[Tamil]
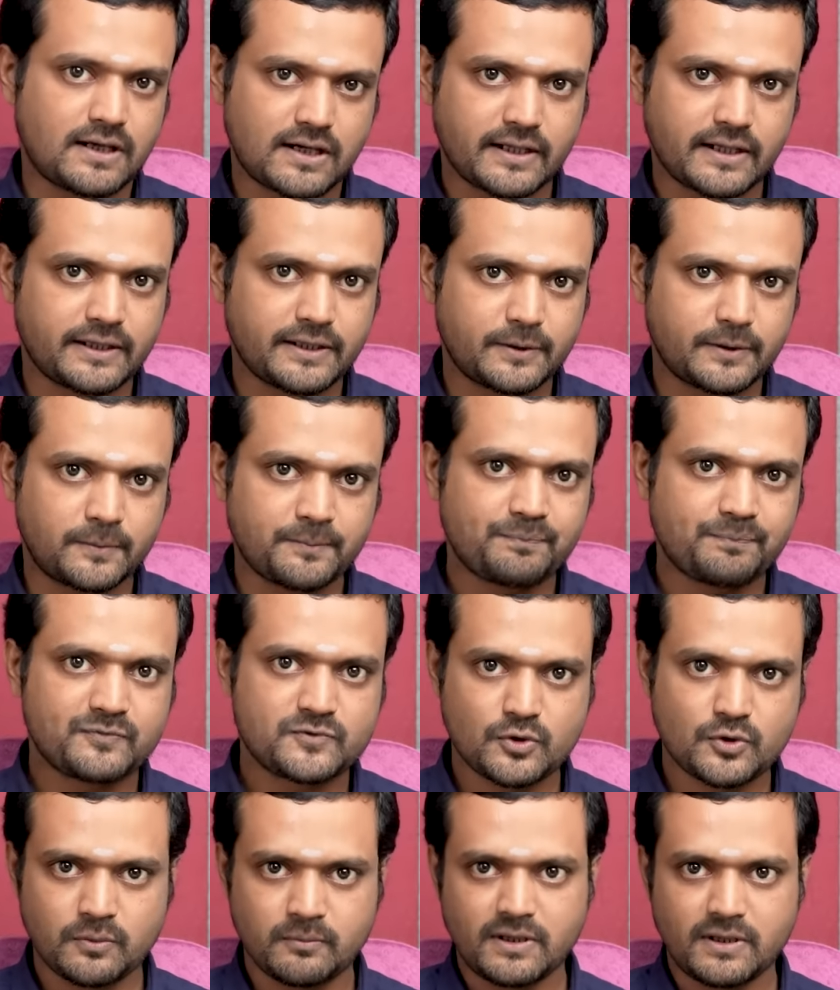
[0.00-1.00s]
அடங்கிடும்
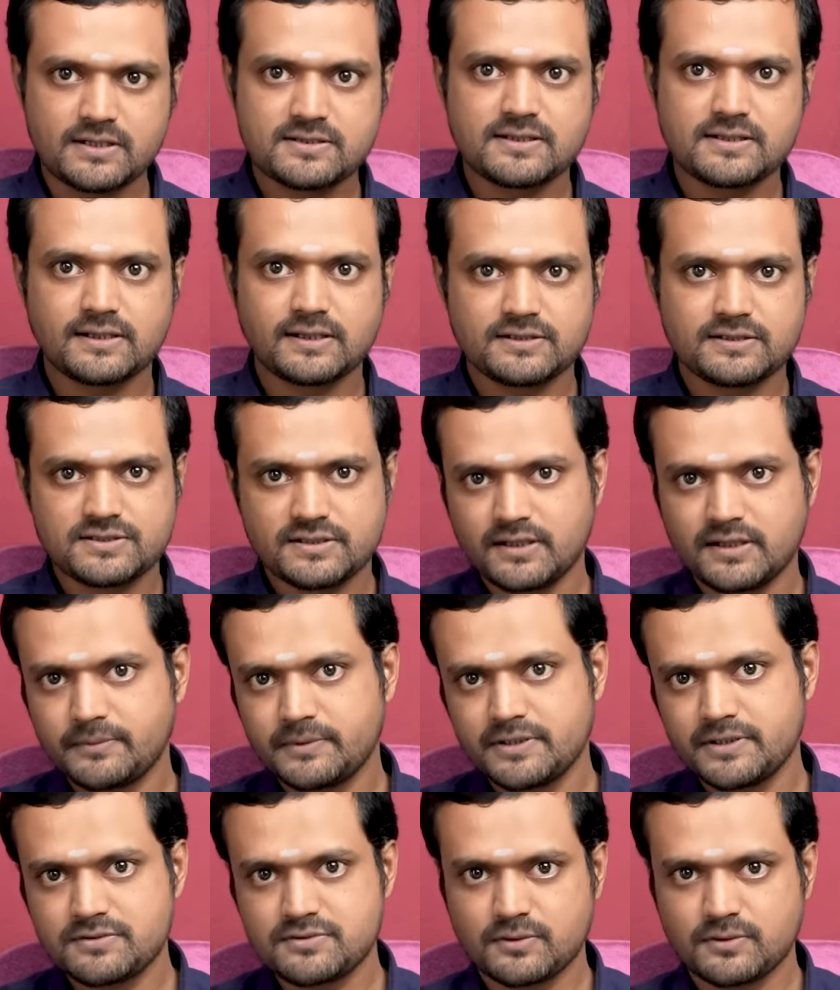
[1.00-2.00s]
ஸோ மனசு அடங்குச்சுன்னா
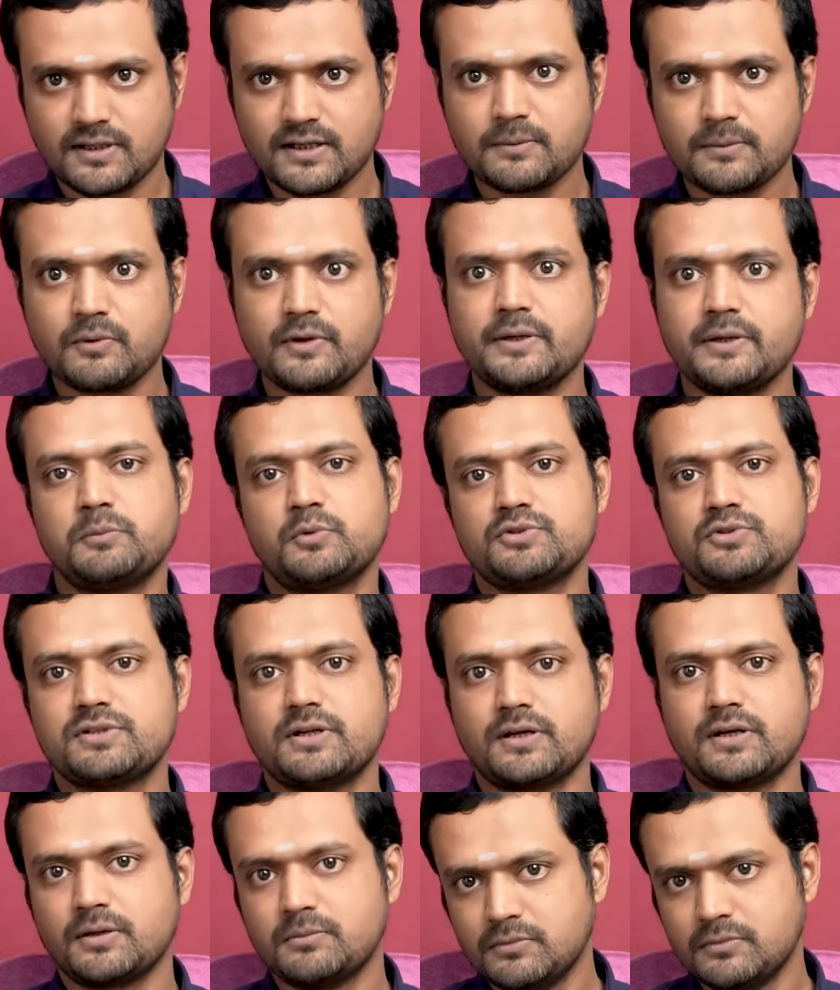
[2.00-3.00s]
அப்படின்னு சொன்னால் நம்மளுடைய
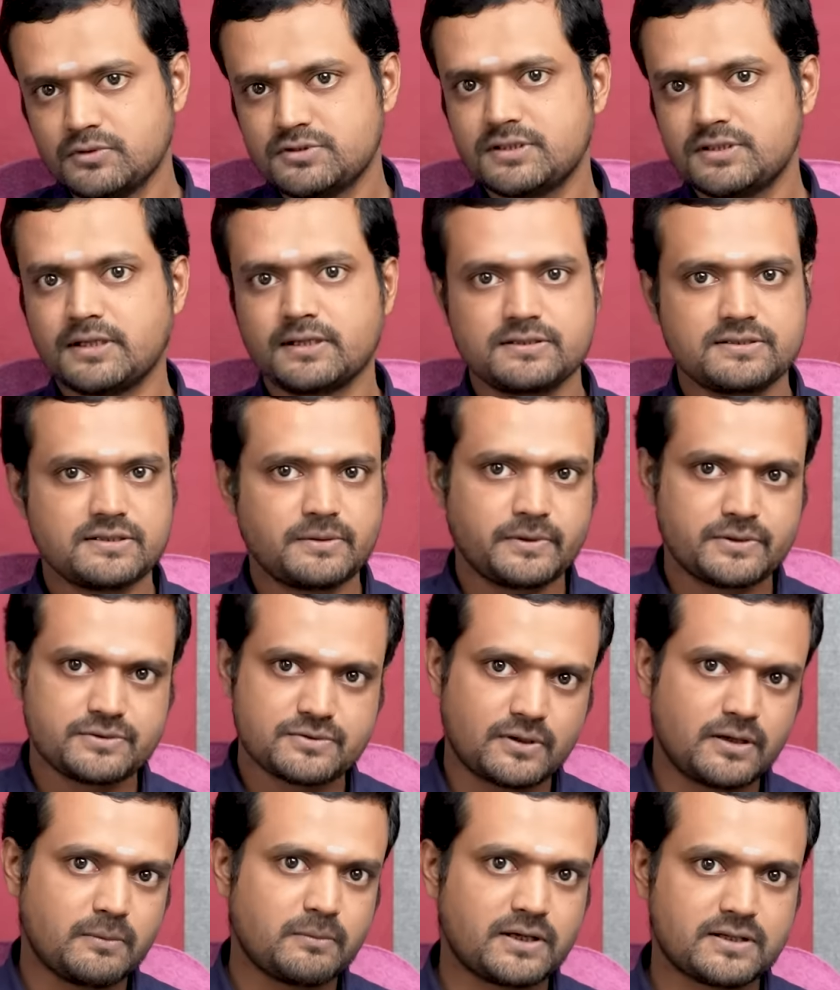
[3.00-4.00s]
மூச்சு அடங்கும் மூச்சு அடங்குச்சு
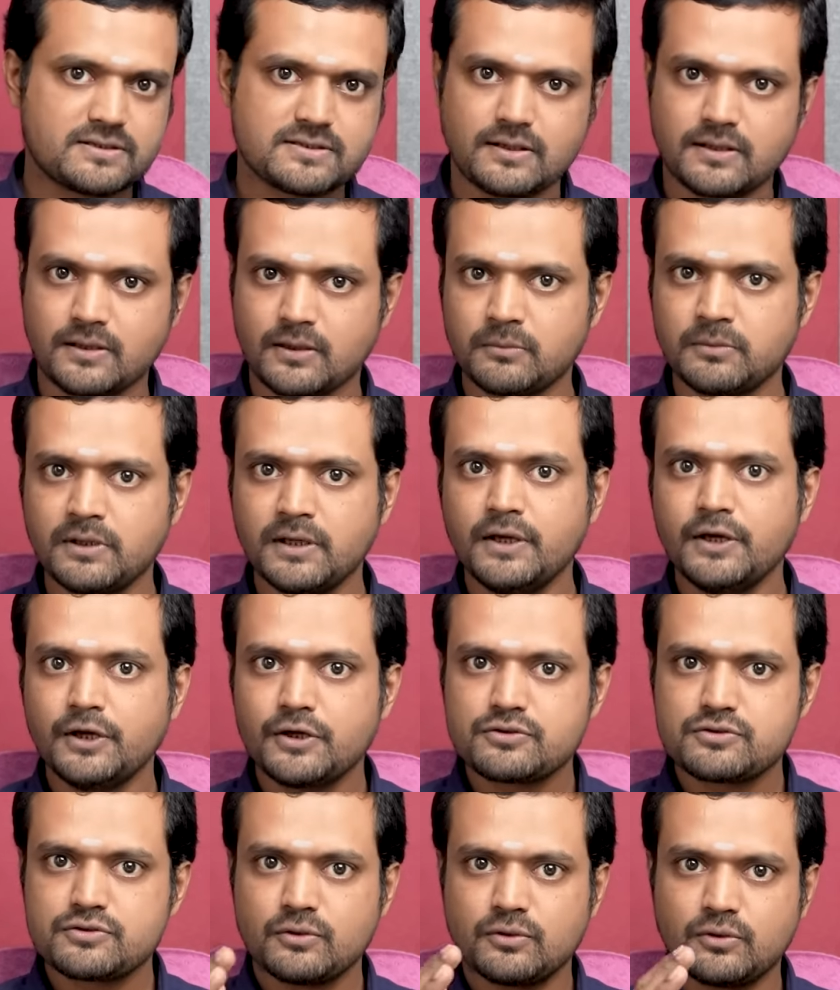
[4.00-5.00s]
அப்படின்னு சொன்னால் மனசு அடங்கும்
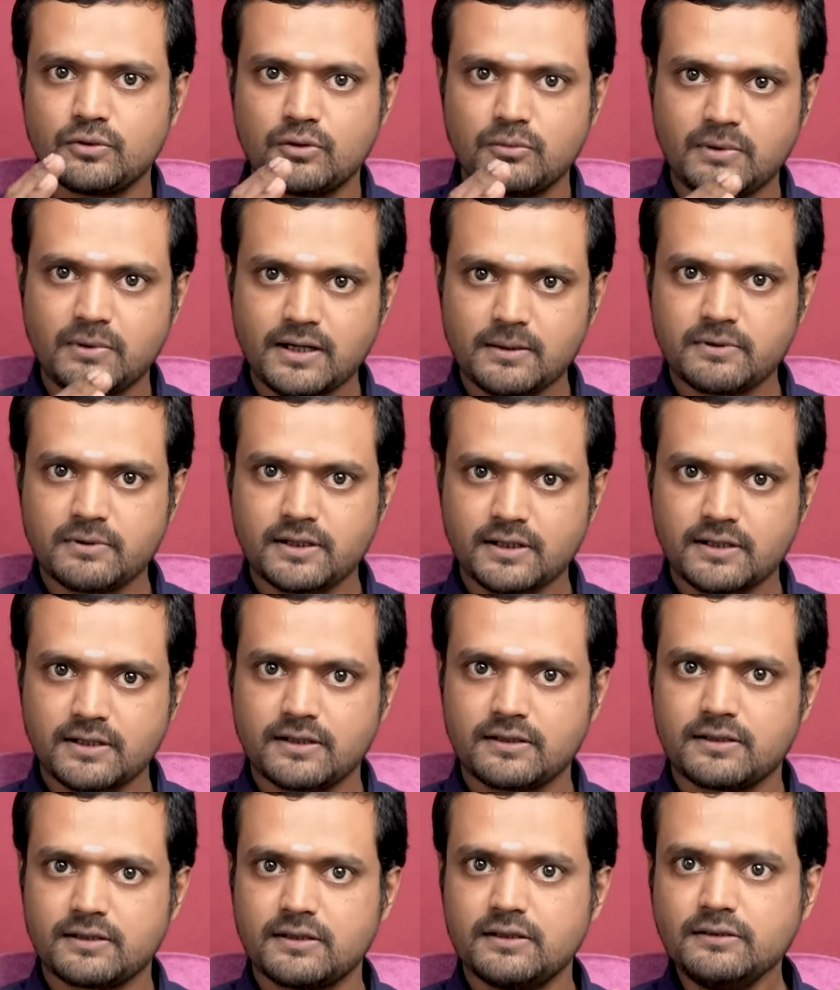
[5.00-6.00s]
ஸோ மனம்
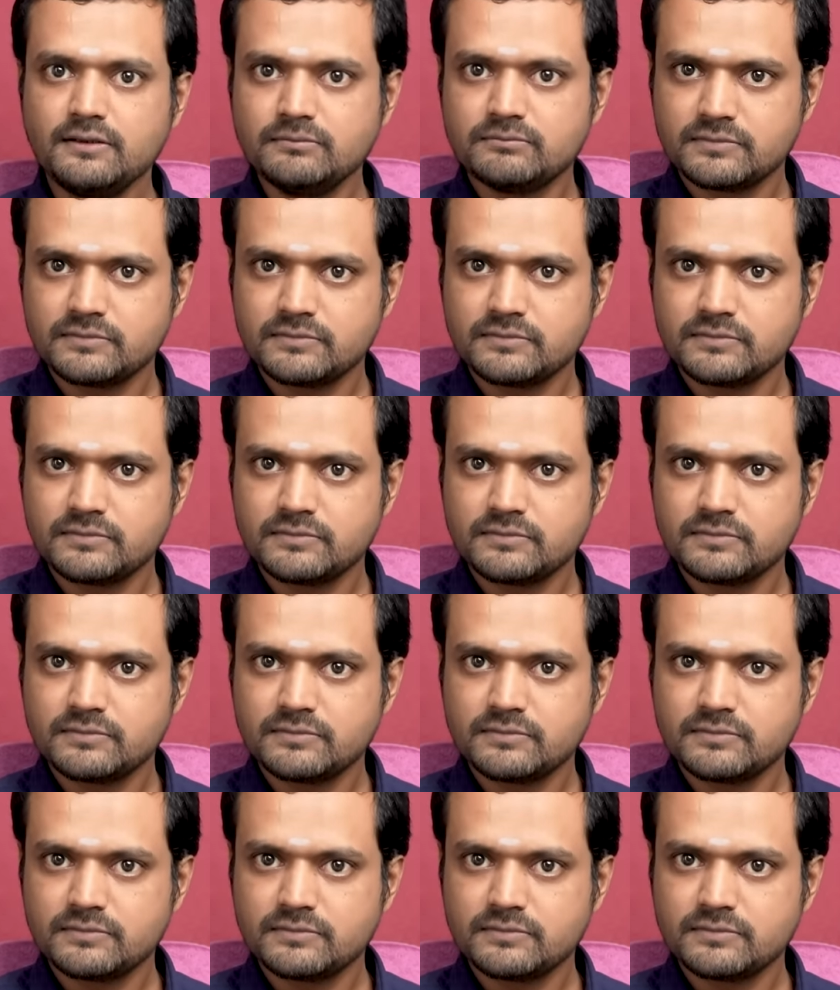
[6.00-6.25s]
அடங்கிறதுக்கு